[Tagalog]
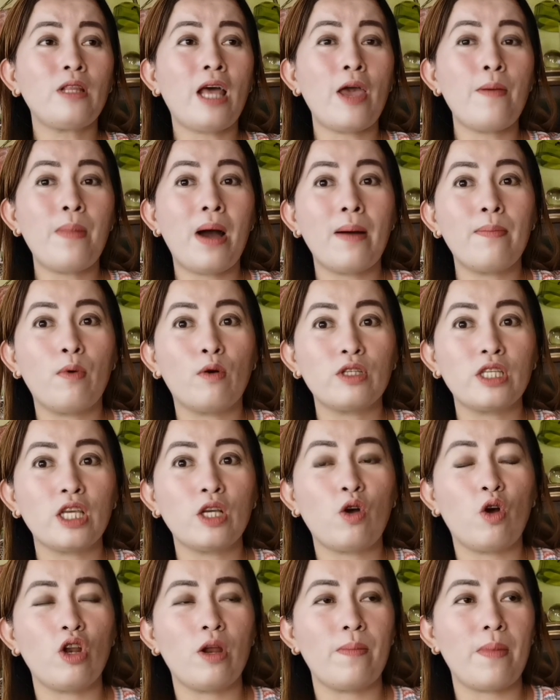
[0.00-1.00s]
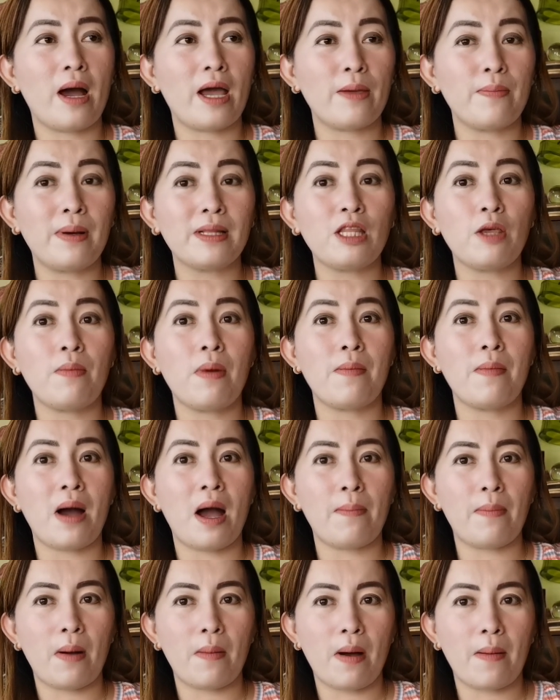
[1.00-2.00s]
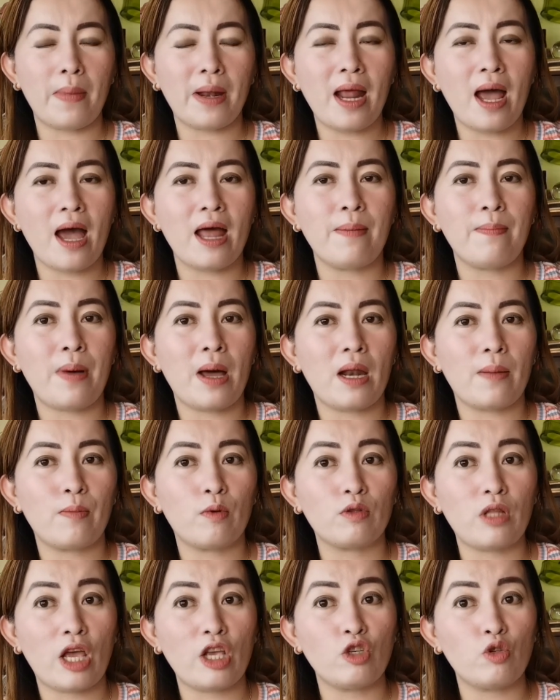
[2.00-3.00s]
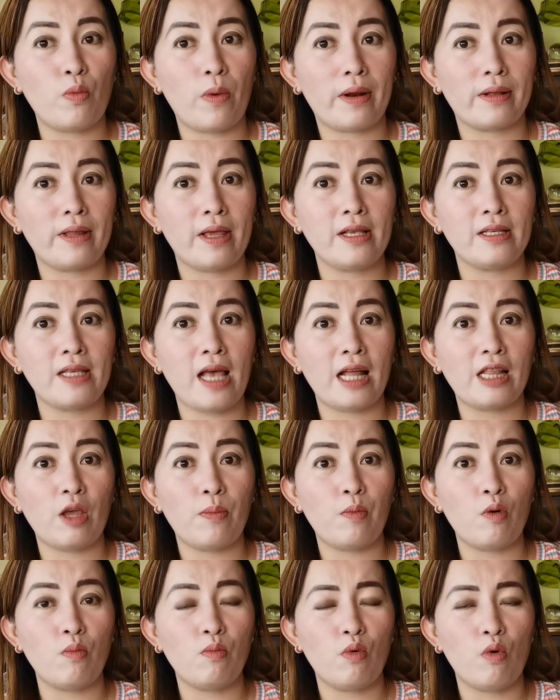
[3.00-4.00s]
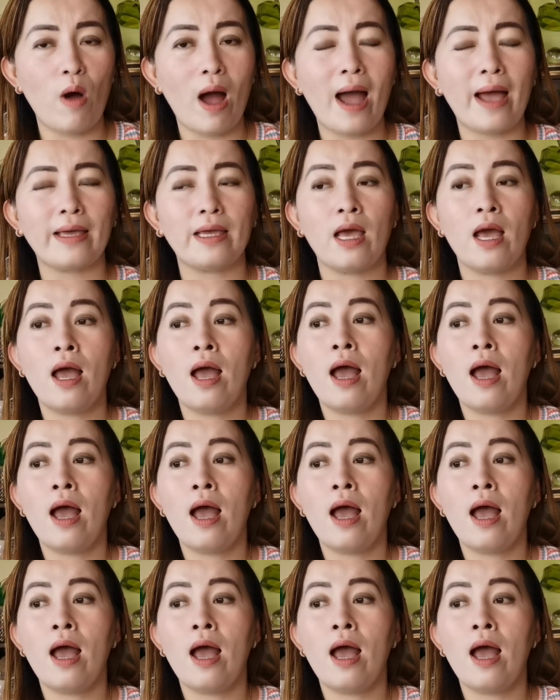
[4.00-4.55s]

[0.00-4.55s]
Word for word: tayo mga bossing ko ng mga iba't ibang mga pamamaraan para po tayo swerte sa ating pong buhay.